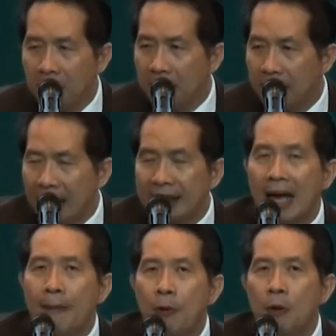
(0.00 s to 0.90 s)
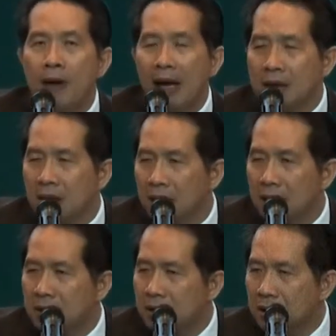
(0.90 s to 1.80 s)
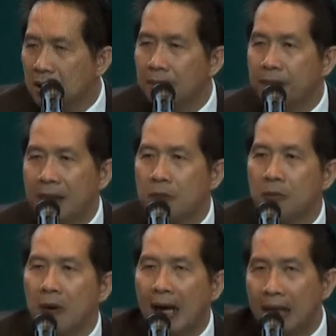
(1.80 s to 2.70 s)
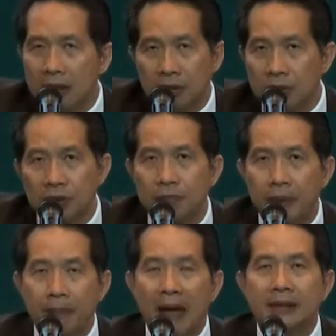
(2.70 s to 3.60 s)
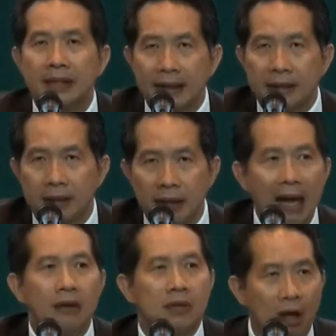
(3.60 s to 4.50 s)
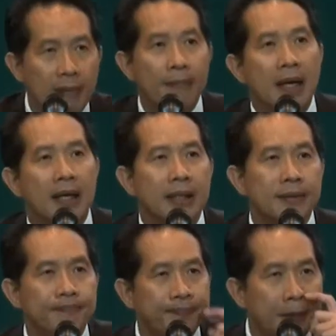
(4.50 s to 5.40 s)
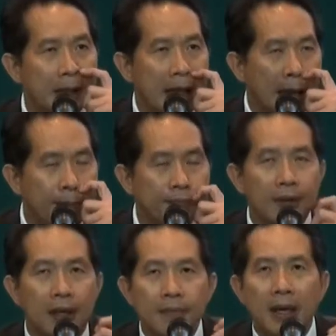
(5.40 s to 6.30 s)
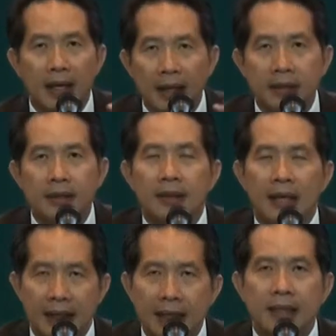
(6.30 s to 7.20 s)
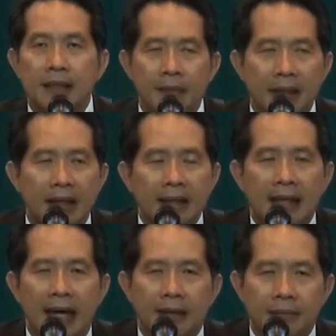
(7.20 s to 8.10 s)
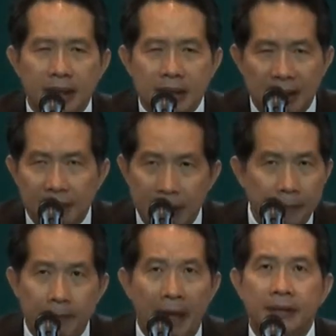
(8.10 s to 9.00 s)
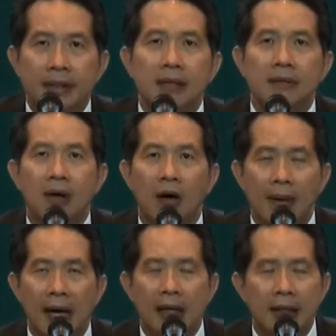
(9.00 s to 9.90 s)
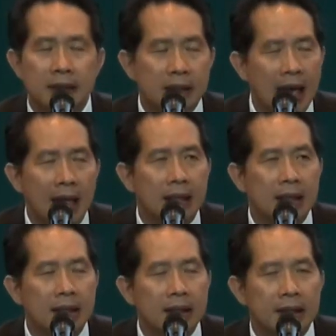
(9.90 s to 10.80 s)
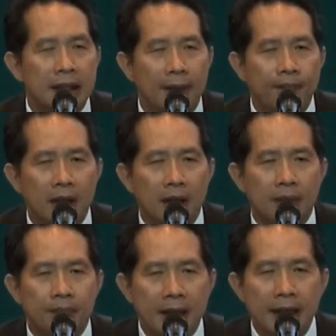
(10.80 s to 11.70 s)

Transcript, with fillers: ก็หลังจากแอปพูบแล้วก็ ก็ไปว่าแล้วก็จนผิดพันเสร็จแล้วค่อยมาเบิกเงินนะครับ ก็เบิกเงิน อันนี้คือเป็นลักษณะเพราะฉะนั้นจะมีผิดพันเยอะออกมาเยอะแยะเลยนะครับ ปี